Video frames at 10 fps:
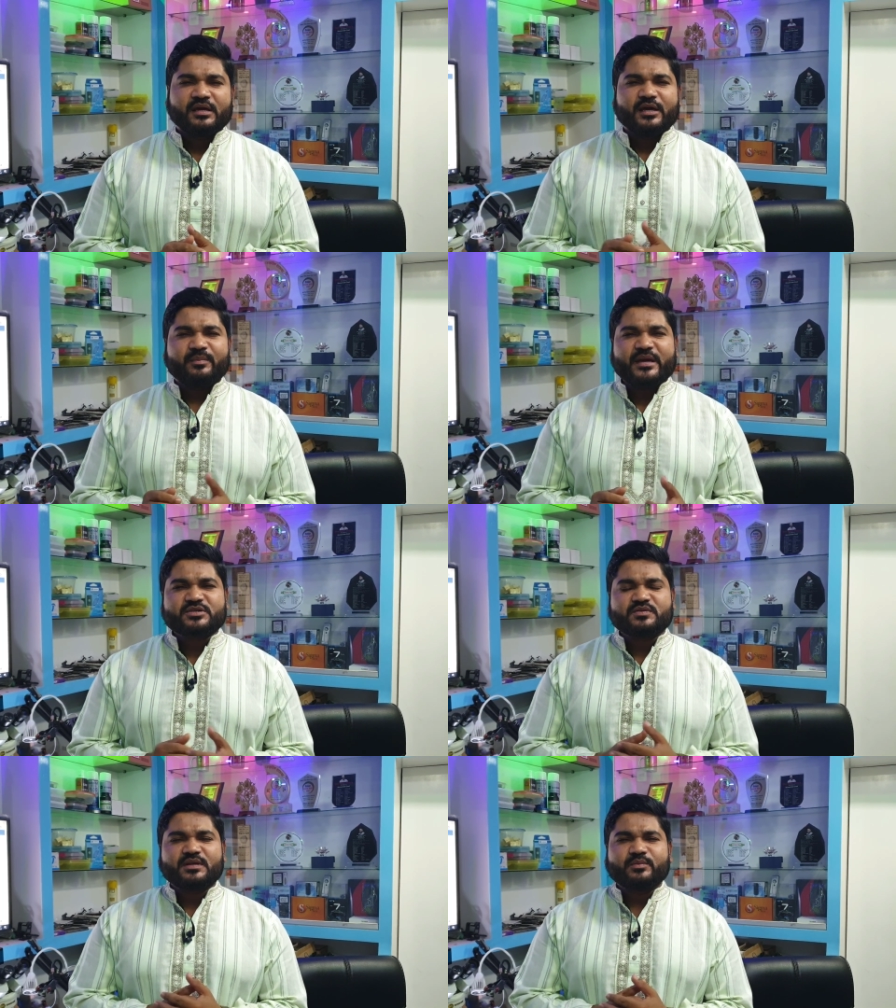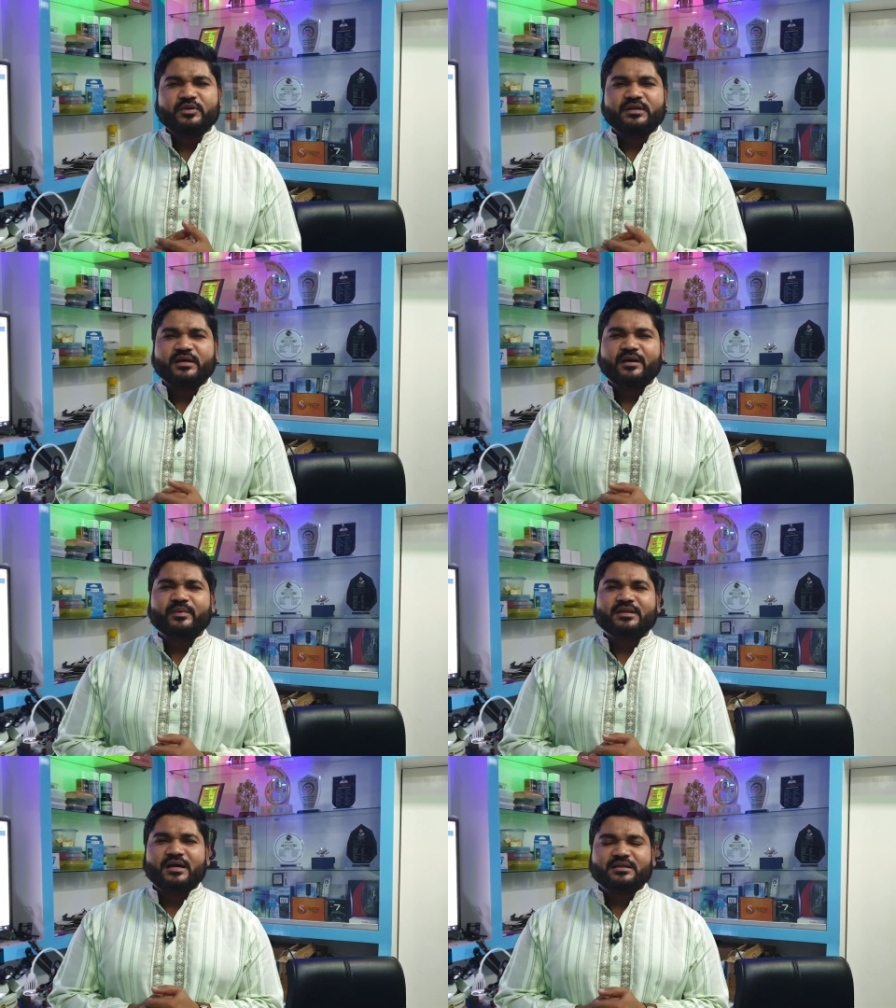এই ব্যস্ততার মধ্যে
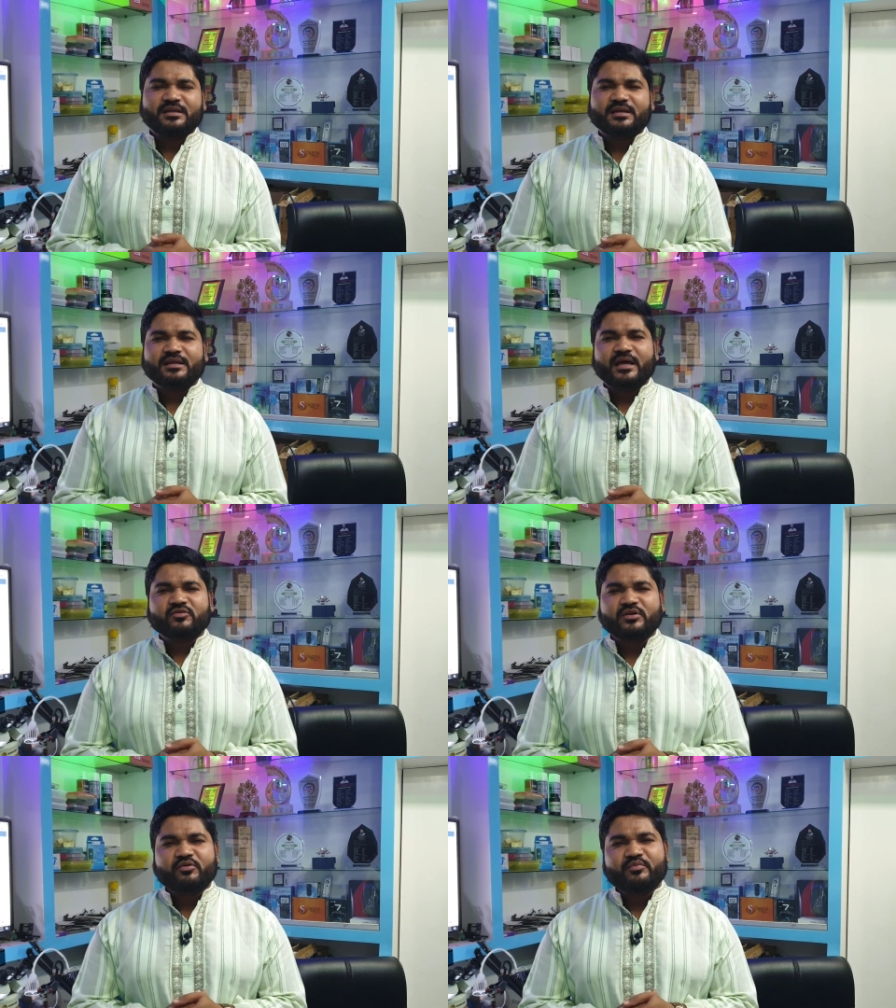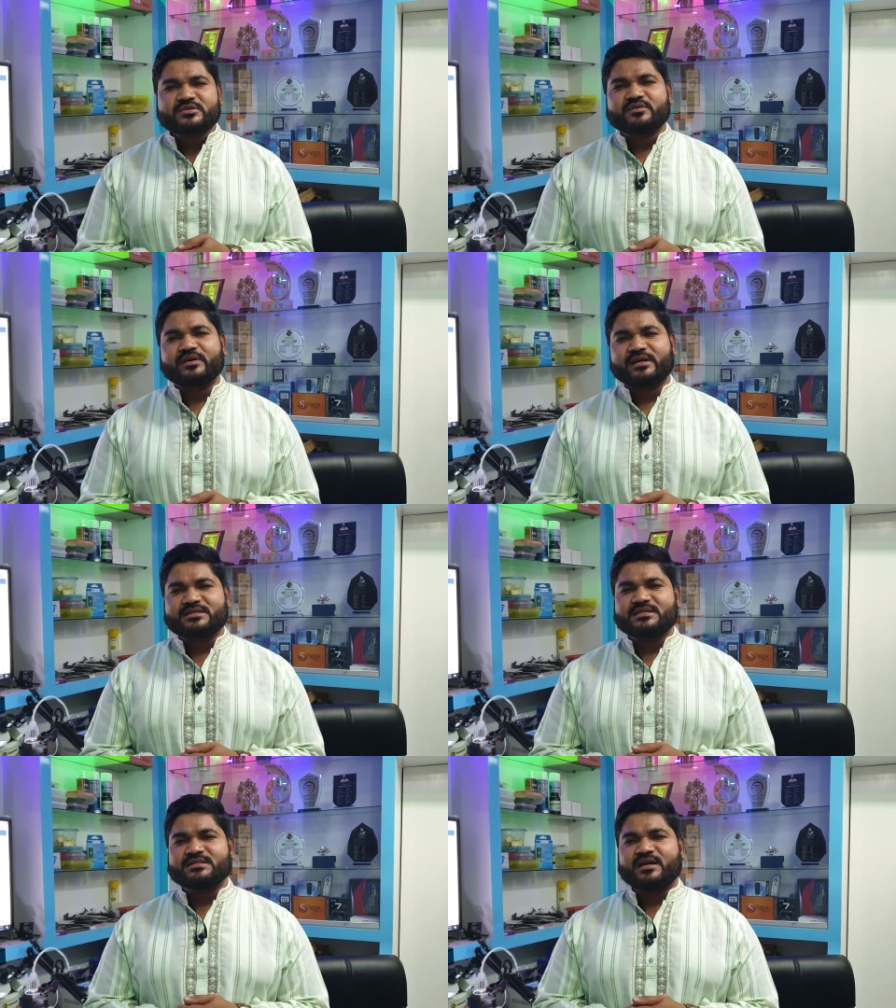আমরা থাকতে থাকতে এতটাই অভ্যস্ত হয়ে
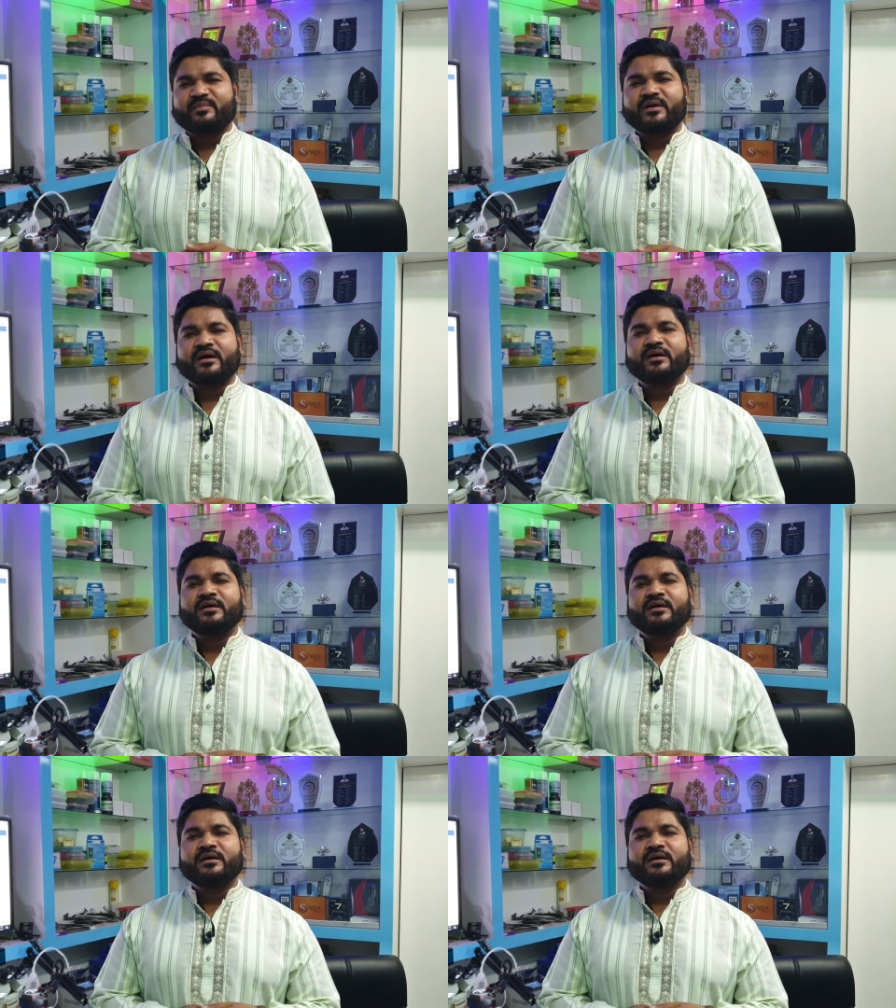গেছি যে আমরা